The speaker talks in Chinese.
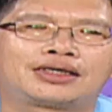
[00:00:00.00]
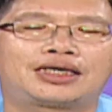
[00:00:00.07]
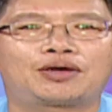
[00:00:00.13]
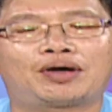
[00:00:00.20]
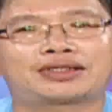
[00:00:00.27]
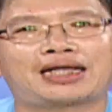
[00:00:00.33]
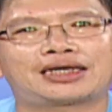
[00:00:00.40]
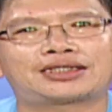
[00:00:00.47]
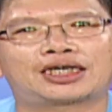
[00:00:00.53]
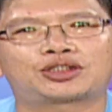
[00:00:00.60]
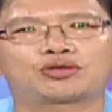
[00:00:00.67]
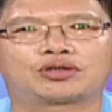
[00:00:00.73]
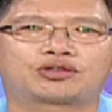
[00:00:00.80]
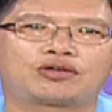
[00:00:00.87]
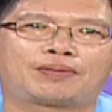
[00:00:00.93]
因为大家
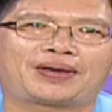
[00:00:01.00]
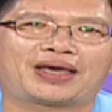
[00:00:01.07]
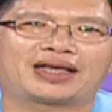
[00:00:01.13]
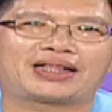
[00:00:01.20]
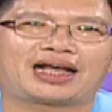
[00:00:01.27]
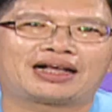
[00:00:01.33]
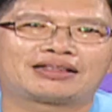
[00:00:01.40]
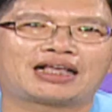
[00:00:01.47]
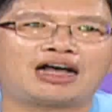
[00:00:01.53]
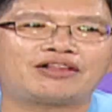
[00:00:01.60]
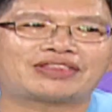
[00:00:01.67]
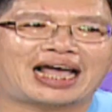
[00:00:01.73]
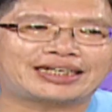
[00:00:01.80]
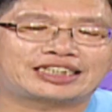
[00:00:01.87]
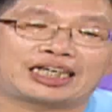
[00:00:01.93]
做错边啊，然
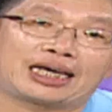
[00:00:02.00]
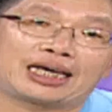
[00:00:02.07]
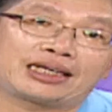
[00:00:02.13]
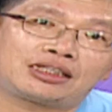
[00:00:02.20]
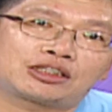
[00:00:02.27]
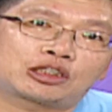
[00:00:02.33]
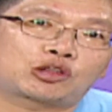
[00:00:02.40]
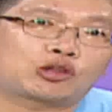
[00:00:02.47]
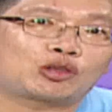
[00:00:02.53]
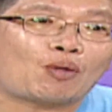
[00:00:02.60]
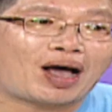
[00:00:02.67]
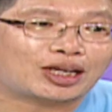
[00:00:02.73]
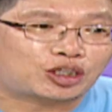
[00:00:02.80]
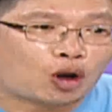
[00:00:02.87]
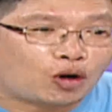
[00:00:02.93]
后拿钱
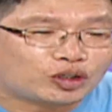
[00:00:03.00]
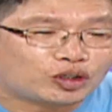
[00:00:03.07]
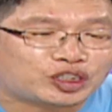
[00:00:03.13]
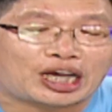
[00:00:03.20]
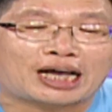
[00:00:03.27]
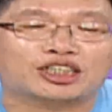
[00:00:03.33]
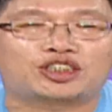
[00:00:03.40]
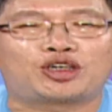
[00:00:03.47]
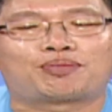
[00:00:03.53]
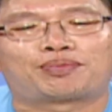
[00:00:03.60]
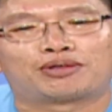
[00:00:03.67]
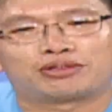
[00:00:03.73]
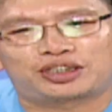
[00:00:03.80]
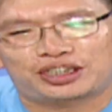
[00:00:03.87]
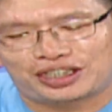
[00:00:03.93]
挖东墙去
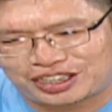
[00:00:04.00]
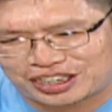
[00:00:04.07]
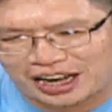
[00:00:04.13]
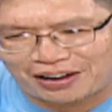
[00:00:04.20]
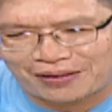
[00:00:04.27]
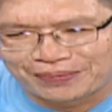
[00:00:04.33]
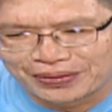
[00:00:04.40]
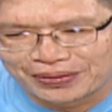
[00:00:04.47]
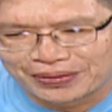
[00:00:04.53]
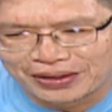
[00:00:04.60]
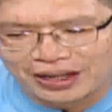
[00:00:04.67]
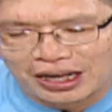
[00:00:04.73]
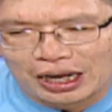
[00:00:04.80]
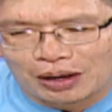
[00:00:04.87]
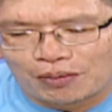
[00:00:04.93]
补西墙啊。
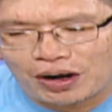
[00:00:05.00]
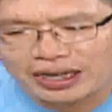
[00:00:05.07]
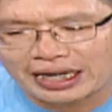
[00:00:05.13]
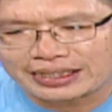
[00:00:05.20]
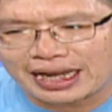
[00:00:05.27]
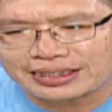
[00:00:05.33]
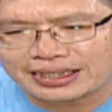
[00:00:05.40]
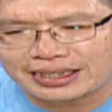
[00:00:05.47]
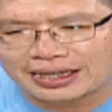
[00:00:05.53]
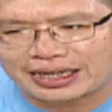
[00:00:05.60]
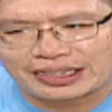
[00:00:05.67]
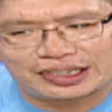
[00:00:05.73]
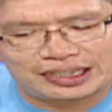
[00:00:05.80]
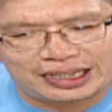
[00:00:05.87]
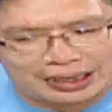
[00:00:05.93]
我给大家一
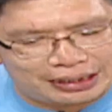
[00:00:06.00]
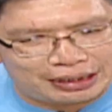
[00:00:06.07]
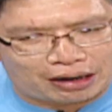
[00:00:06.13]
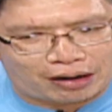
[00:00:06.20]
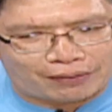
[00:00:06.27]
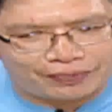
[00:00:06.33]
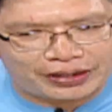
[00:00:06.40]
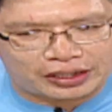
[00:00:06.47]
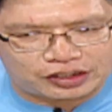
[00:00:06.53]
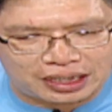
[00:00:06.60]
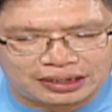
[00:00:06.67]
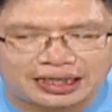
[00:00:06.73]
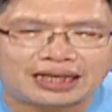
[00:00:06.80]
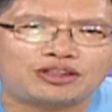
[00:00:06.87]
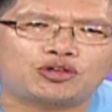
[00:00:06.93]
个建议哈，你
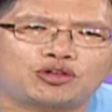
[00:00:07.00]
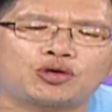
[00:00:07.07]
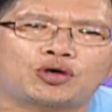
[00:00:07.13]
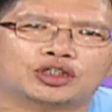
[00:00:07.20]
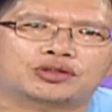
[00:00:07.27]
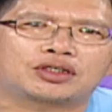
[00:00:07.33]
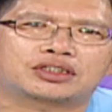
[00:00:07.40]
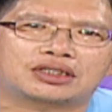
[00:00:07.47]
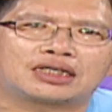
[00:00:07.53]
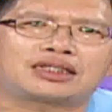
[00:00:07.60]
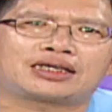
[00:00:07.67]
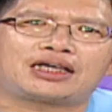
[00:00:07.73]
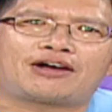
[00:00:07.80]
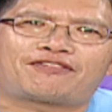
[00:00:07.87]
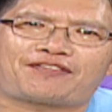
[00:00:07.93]
今天如果说真
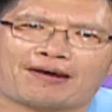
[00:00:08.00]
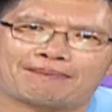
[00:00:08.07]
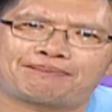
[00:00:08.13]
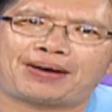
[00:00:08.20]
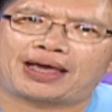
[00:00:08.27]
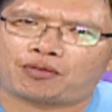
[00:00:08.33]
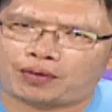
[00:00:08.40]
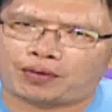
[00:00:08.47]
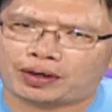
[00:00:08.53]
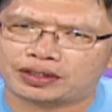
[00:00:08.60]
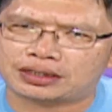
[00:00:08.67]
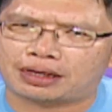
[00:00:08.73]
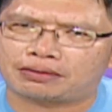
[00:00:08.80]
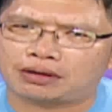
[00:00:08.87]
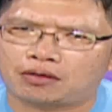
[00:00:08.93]
的要反败为
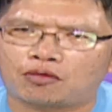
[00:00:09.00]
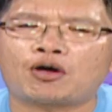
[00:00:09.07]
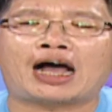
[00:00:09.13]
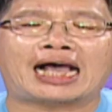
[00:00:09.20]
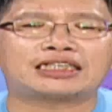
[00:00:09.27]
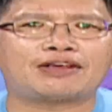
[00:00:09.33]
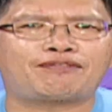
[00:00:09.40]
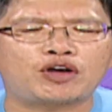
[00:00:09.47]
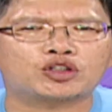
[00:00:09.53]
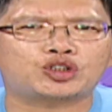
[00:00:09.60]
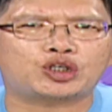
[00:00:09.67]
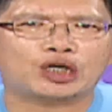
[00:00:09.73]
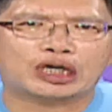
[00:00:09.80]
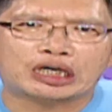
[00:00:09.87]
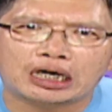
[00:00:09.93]
胜，我还是奉
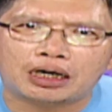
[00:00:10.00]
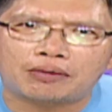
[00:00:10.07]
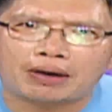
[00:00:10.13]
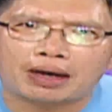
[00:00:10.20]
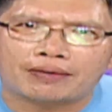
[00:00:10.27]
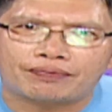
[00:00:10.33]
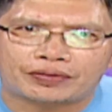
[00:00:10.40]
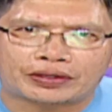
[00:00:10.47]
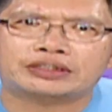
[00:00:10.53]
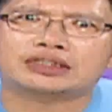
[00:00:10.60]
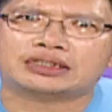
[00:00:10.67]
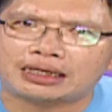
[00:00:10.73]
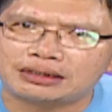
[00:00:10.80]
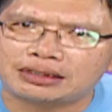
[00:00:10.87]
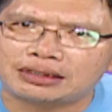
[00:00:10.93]
劝各位，你
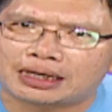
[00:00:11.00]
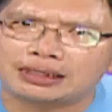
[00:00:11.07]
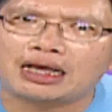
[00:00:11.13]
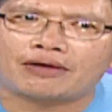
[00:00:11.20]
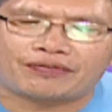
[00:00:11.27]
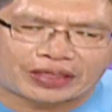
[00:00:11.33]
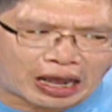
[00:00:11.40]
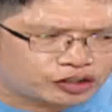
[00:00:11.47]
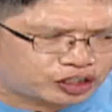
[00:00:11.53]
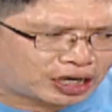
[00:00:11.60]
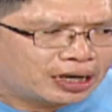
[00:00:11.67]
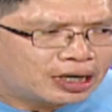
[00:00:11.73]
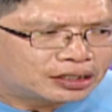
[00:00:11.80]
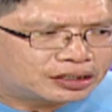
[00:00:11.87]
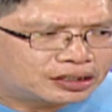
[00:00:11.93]
真的要了解